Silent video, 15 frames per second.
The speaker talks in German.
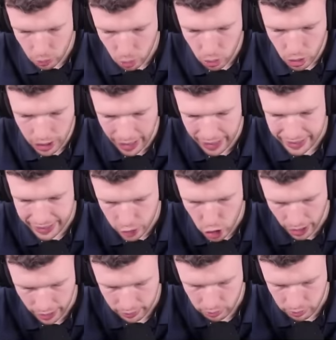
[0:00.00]
durch Lightning
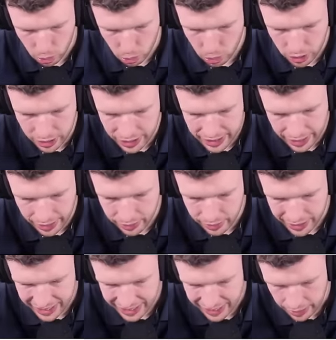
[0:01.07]
Schaden und durch nichts
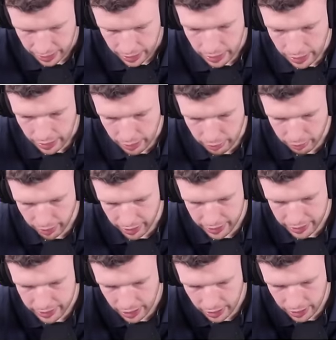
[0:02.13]
anderes. Pfeile
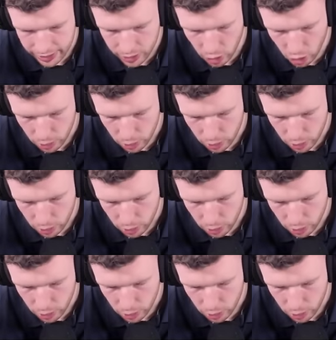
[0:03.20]
sind da, let's go.